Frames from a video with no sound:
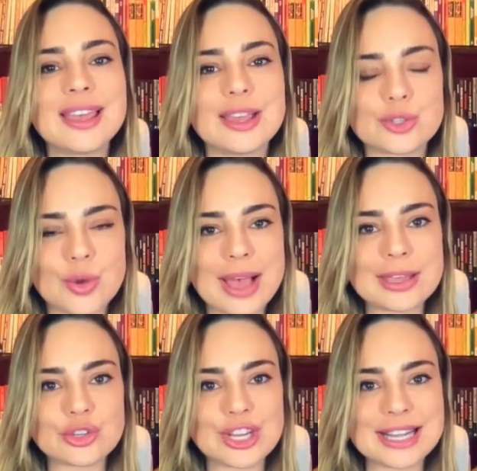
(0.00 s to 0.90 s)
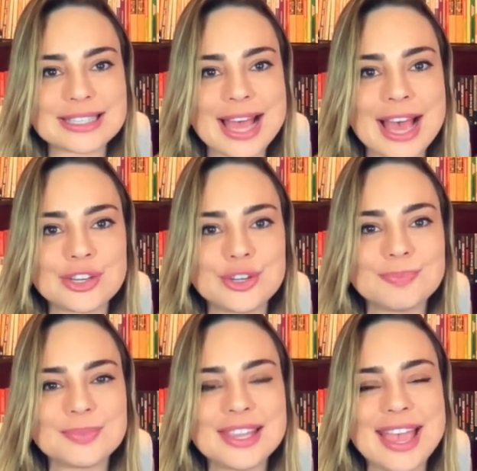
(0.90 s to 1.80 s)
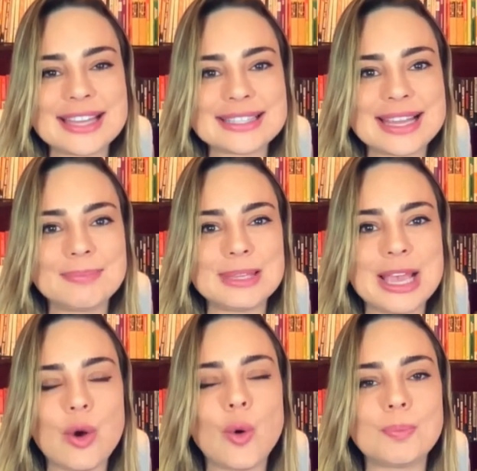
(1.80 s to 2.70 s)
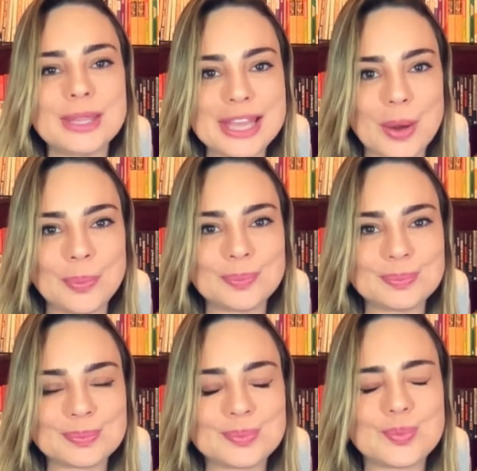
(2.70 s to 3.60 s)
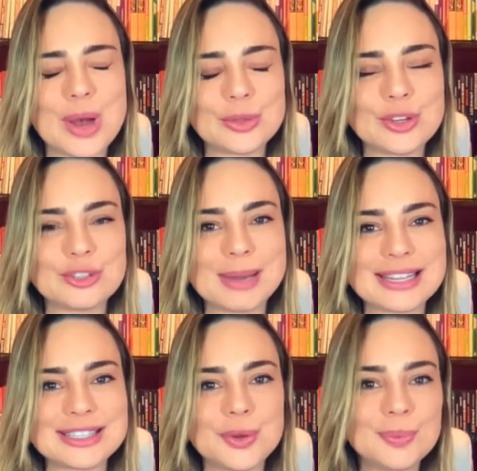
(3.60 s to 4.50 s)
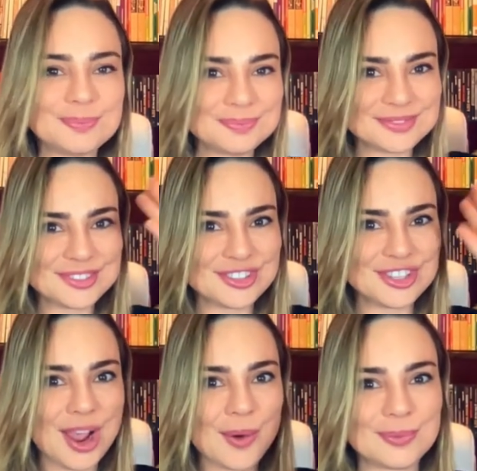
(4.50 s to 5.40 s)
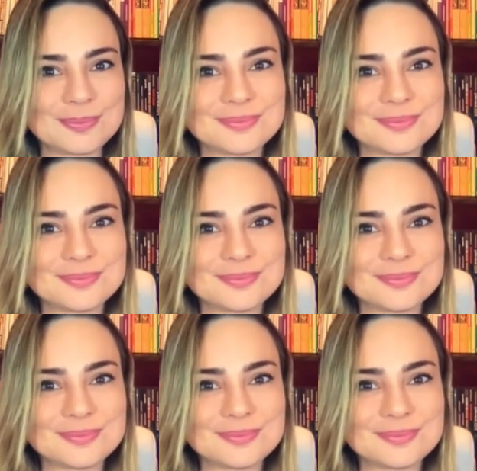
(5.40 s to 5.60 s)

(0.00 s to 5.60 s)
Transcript: Eu sou Raquel Sherazade e essa é minha opinião. Boa noite, Brasil. Tchau.